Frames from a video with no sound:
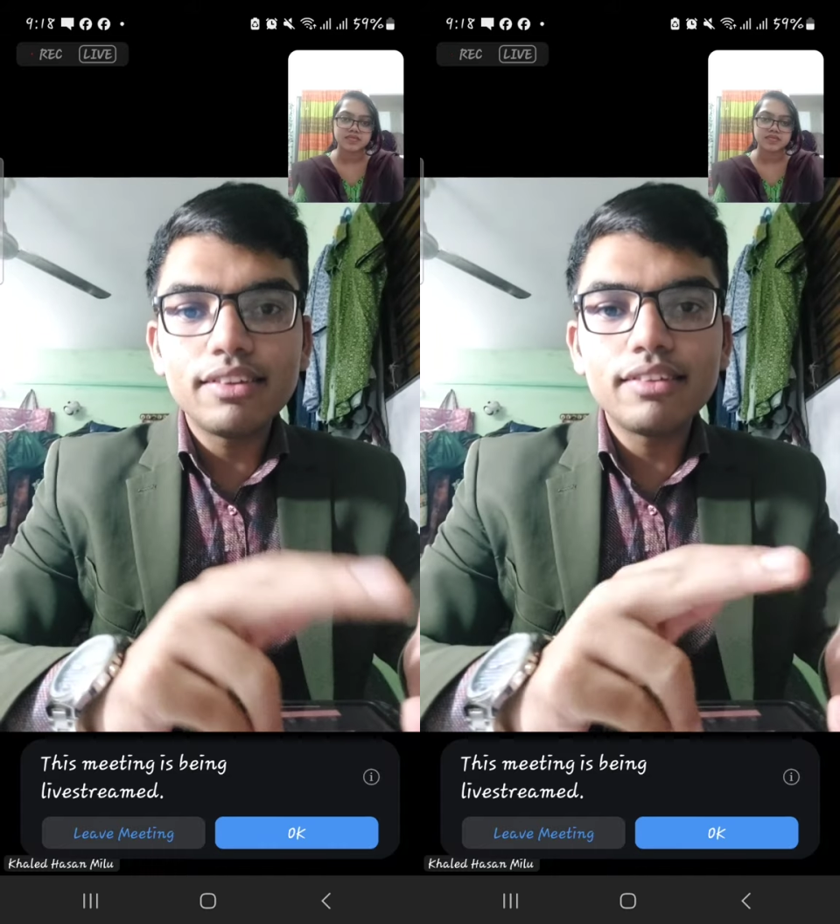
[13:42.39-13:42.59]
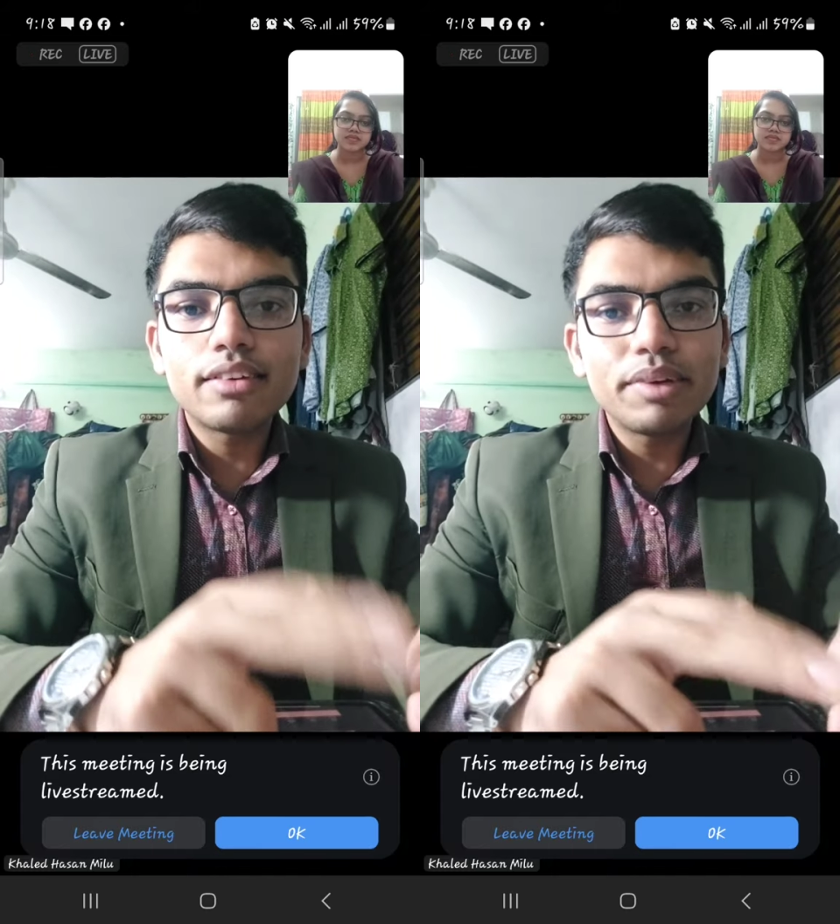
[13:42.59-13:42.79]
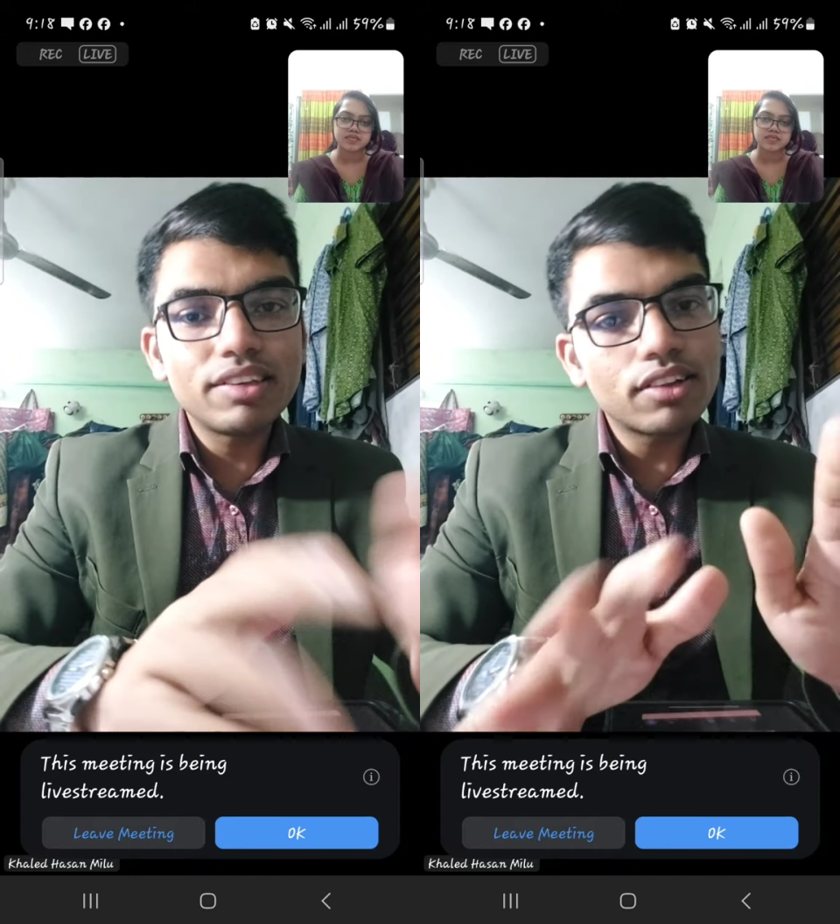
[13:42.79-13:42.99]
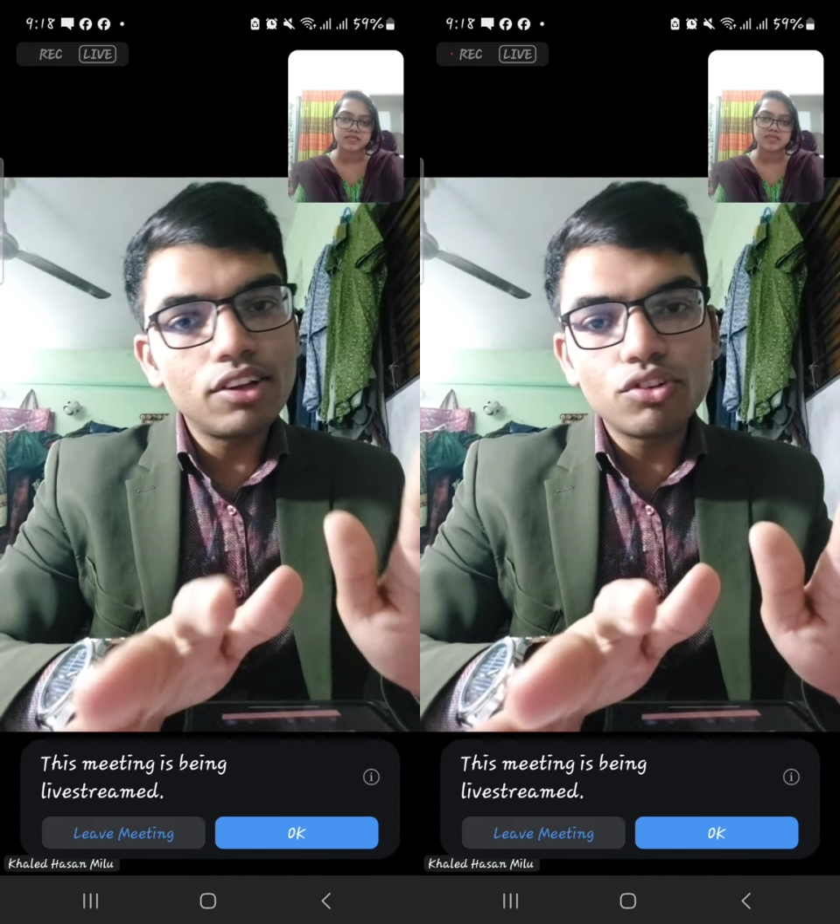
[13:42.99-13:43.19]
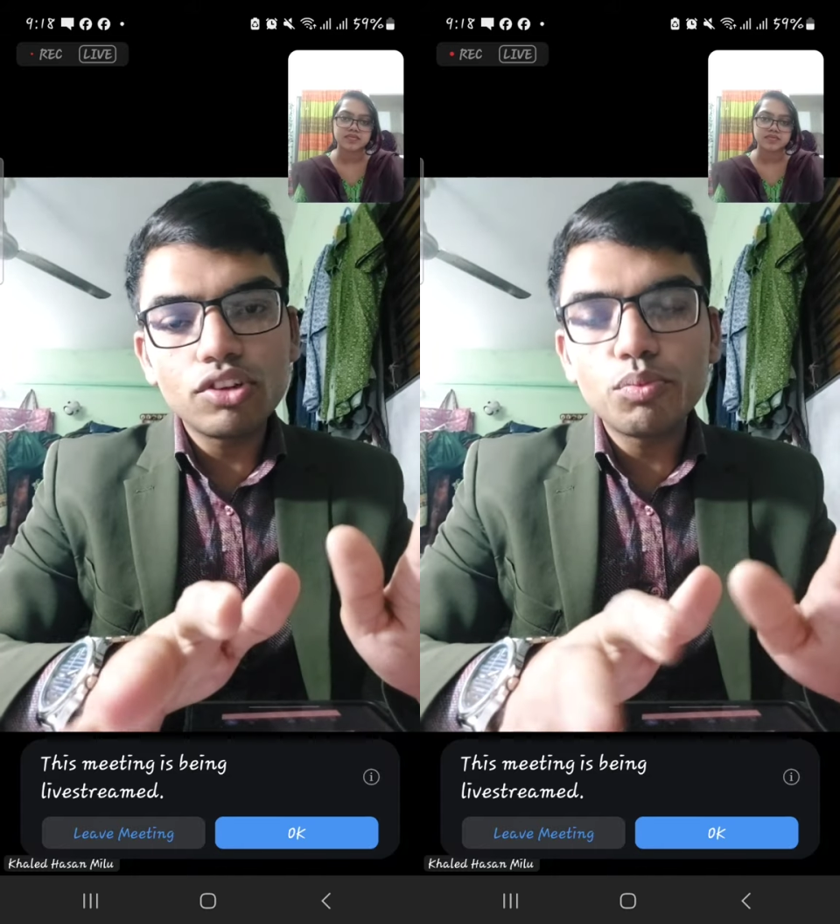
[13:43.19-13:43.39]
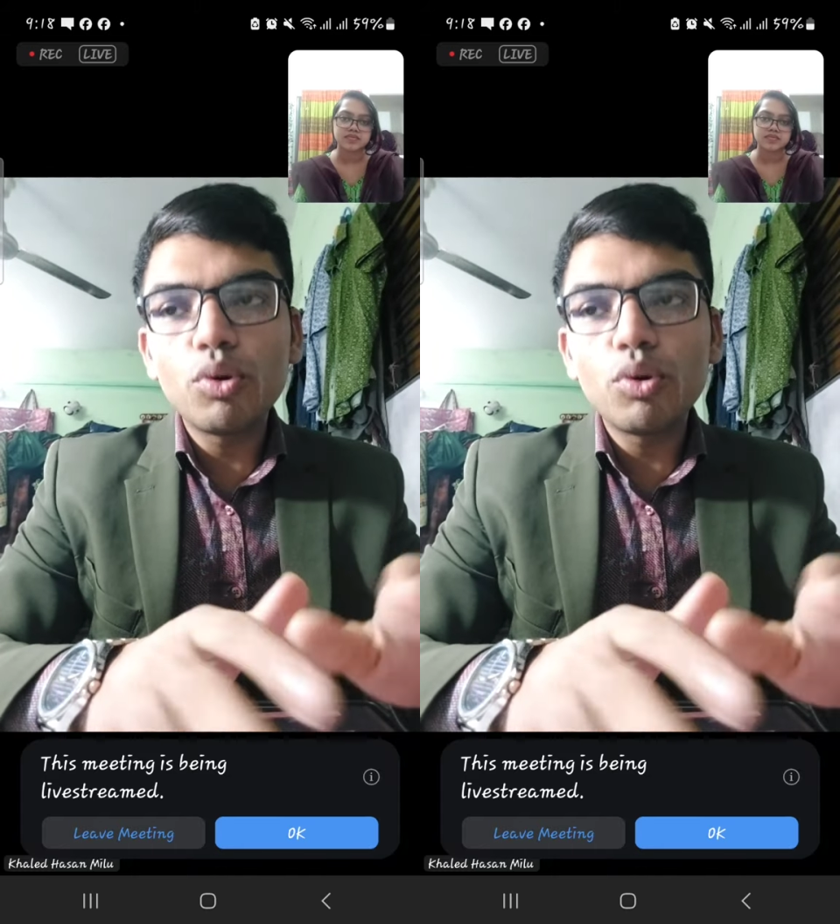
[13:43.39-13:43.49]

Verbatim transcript: সিস্টেমিক স্ক্লেরোসিস